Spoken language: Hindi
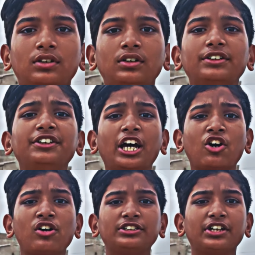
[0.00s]
देखो
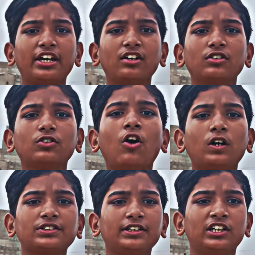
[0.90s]
इसे
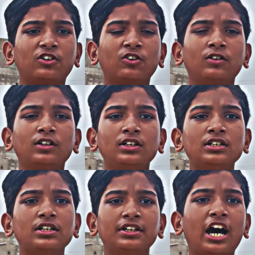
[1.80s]
गौर से देखो
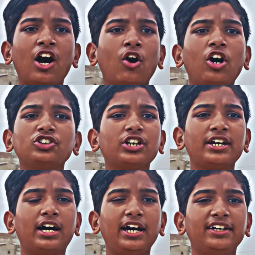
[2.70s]
ना होश है ना
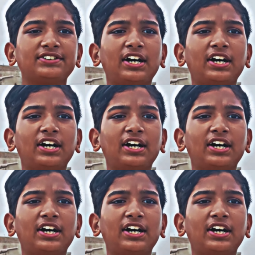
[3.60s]
एहसास